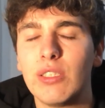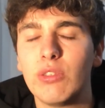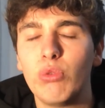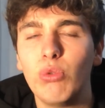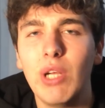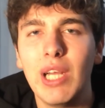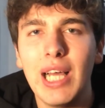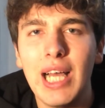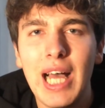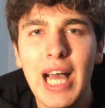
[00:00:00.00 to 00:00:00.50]

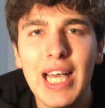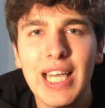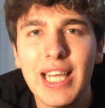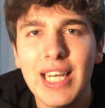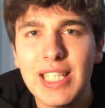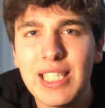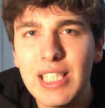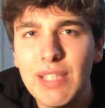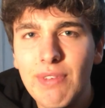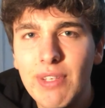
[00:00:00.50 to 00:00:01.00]
sulla
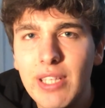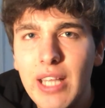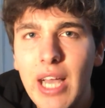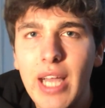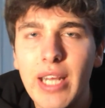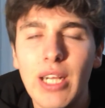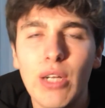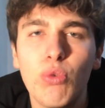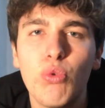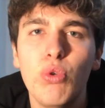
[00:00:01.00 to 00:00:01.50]
aggressività
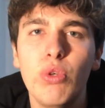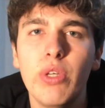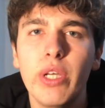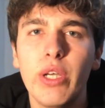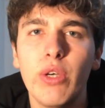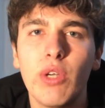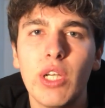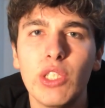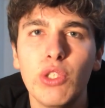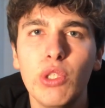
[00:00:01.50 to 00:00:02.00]
in alcune
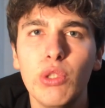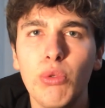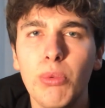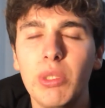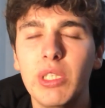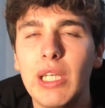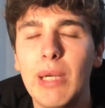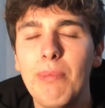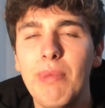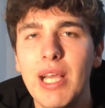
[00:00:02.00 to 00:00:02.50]
occasioni
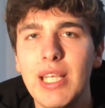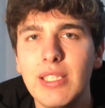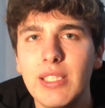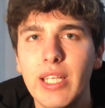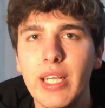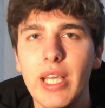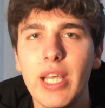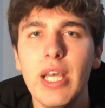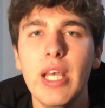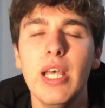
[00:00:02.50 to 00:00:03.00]
potrebbe
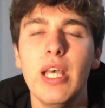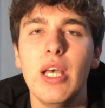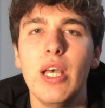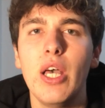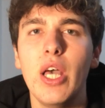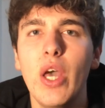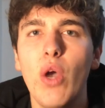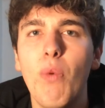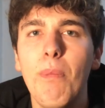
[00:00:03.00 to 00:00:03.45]
essere eh,